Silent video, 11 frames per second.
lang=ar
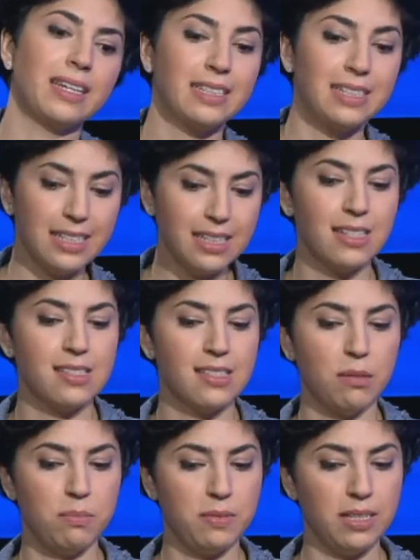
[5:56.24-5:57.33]
كثير كان
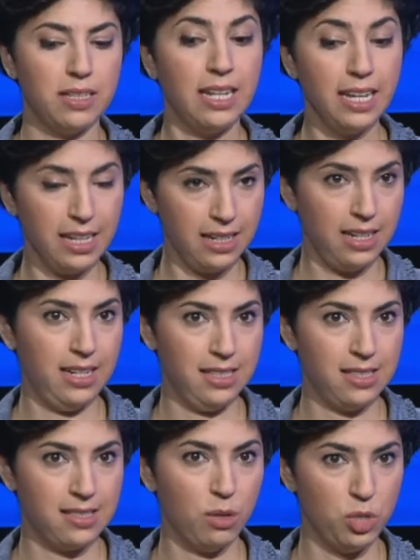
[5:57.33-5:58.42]
صعب لاقي
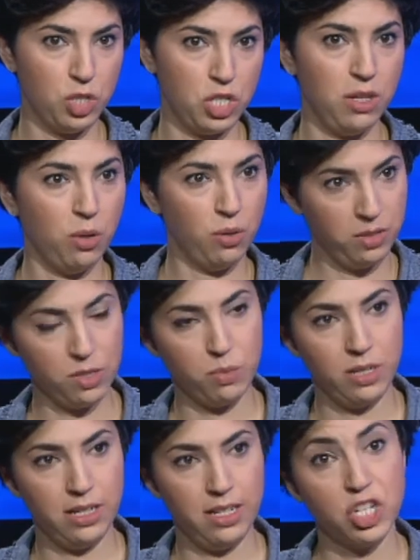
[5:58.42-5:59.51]
ناس اول شيء هون نسوان اللي